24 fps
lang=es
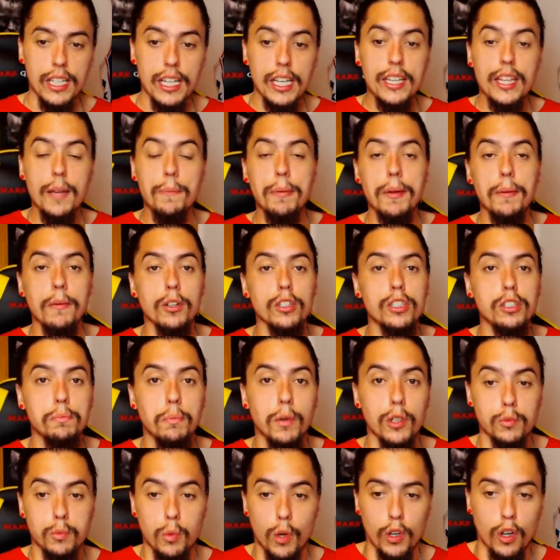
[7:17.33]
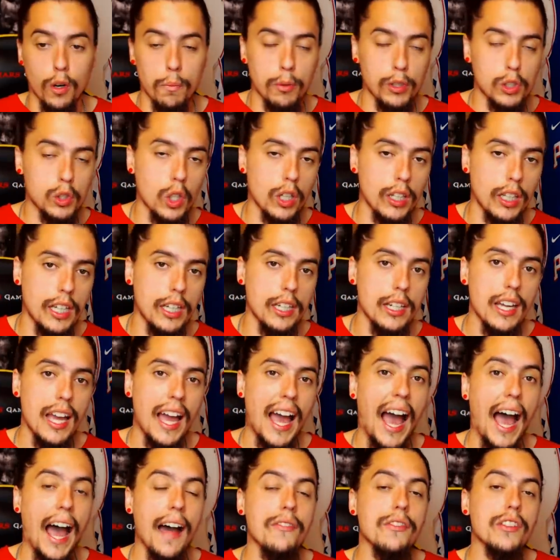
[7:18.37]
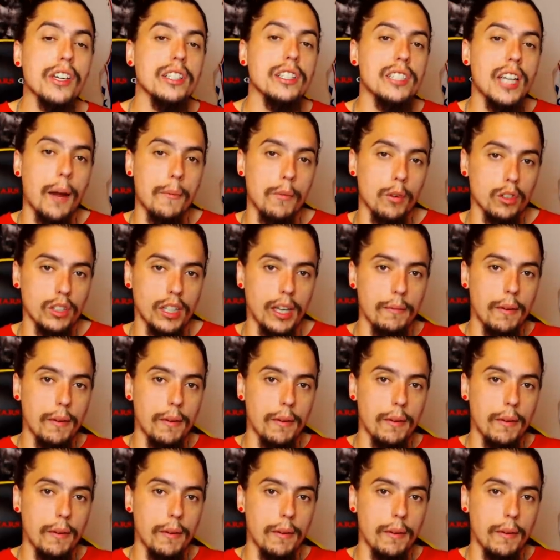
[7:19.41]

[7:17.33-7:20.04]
Y de pivots, pues bueno, he puesto aquí a Andre Drummond,